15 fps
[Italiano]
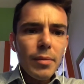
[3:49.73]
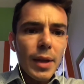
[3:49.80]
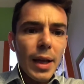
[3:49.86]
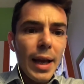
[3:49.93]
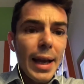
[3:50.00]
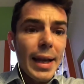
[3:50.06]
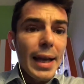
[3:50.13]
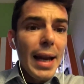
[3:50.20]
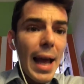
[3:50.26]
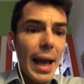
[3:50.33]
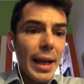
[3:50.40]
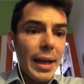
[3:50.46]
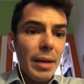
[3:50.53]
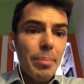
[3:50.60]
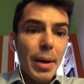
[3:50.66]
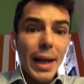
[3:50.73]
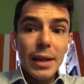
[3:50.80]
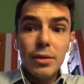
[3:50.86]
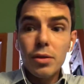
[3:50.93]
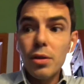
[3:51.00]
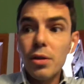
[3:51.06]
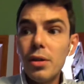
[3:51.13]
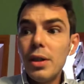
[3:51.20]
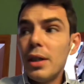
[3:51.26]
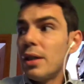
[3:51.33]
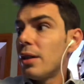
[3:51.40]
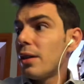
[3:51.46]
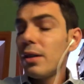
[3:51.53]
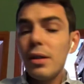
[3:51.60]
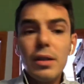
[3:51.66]
e che lei presto
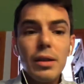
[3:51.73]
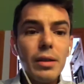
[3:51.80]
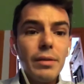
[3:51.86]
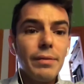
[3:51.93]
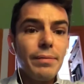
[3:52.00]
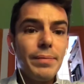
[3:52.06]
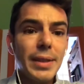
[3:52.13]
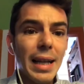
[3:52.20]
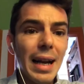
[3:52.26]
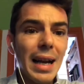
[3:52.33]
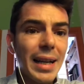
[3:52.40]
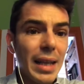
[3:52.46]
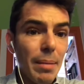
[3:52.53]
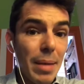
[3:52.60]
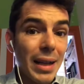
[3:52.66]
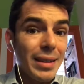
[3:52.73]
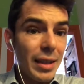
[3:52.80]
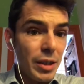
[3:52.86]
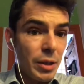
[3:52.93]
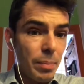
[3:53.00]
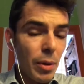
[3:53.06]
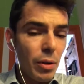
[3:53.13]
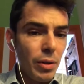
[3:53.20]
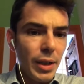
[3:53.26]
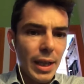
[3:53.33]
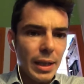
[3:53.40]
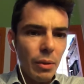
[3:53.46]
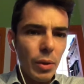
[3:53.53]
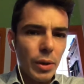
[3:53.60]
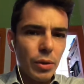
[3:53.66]
eh, sarà chiamata a rispondere
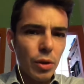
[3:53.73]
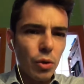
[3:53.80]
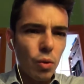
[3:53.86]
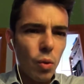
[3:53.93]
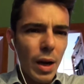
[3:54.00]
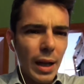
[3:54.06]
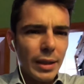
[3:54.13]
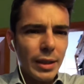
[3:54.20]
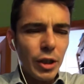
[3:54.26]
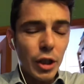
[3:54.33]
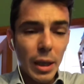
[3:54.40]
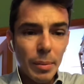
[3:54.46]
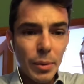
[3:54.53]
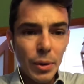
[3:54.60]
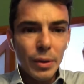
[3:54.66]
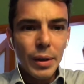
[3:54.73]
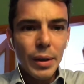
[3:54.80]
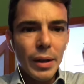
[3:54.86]
di questa sua, diciamo,